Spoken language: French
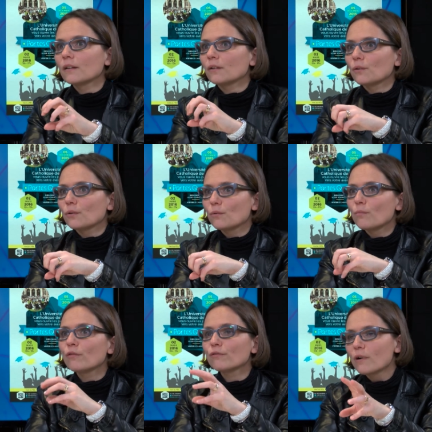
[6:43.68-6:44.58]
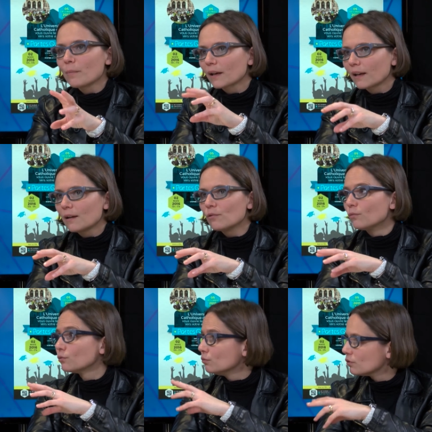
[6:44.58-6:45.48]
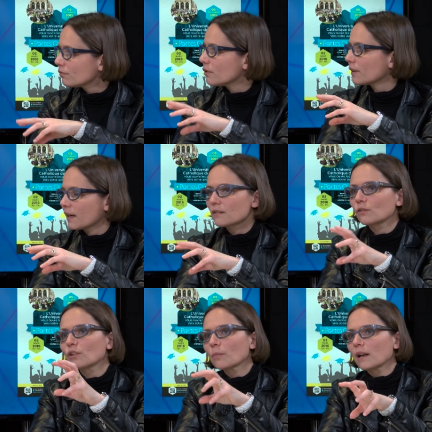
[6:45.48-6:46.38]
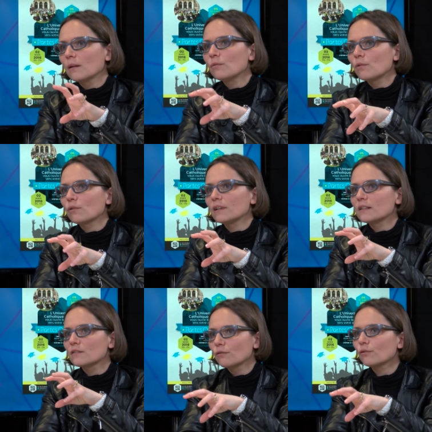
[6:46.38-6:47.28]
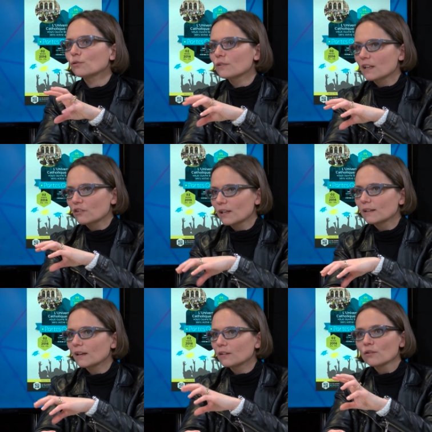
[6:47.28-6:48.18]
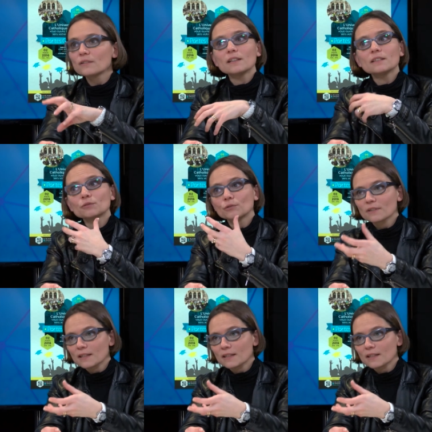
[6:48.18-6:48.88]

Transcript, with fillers: Euh, m'envoient préalablement, nous envoient au Career Center préalablement les offres de stages et d'alternance et les étudiants